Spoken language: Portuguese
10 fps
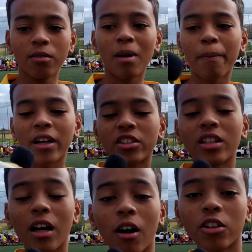Uma
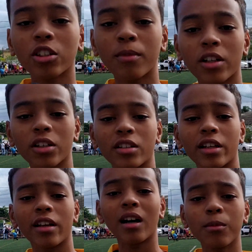partida ótima, nós
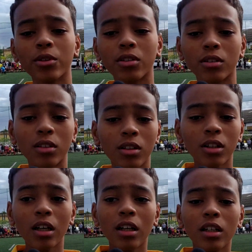treinamos
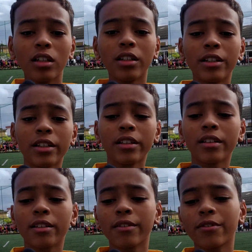e
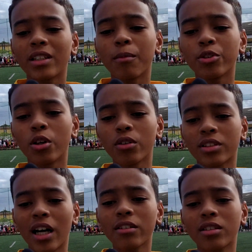fizemos o jogo
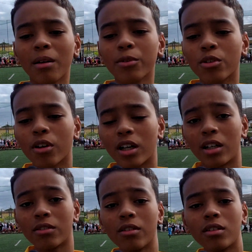certo, saímos
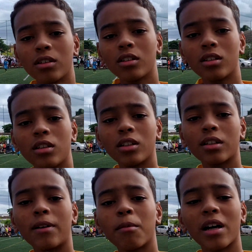tocando e
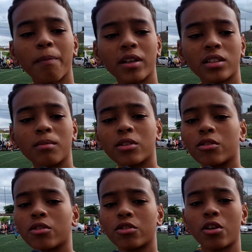vamos cair para cima em
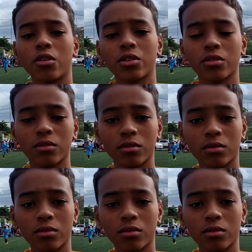todos os jogos.